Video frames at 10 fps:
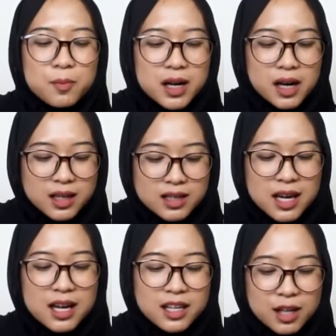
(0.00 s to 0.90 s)

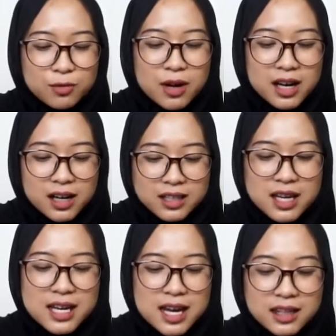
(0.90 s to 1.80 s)
bekerja di ruang
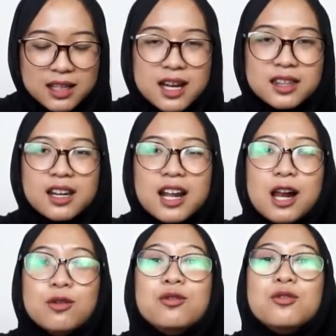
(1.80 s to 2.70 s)
kerja yang tidak
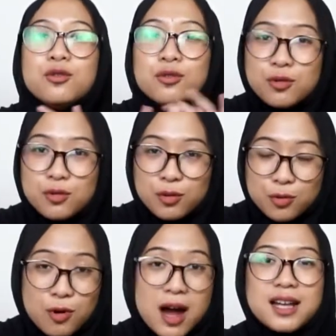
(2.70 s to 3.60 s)
terlalu
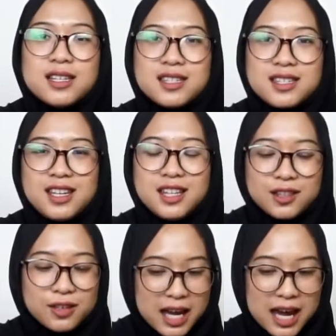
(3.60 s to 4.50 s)
luas
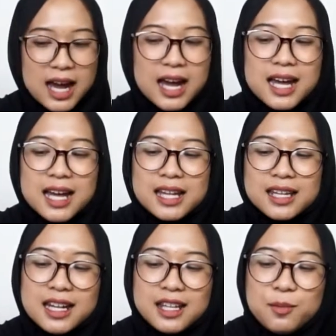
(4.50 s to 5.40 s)
gitu ya.
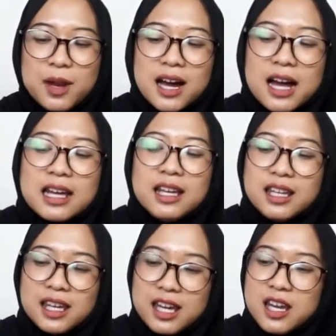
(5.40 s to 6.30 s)
Dan di belakang
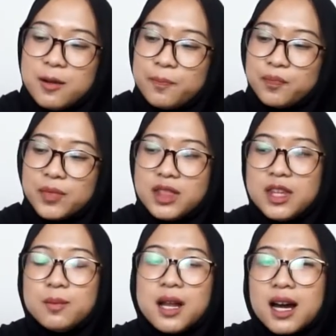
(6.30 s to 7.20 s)
ini,
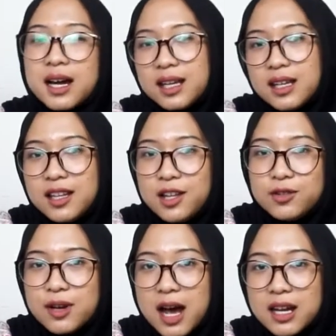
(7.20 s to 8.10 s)
di belakang ini dia
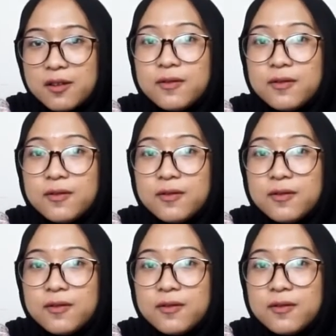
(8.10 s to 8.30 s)
juga ada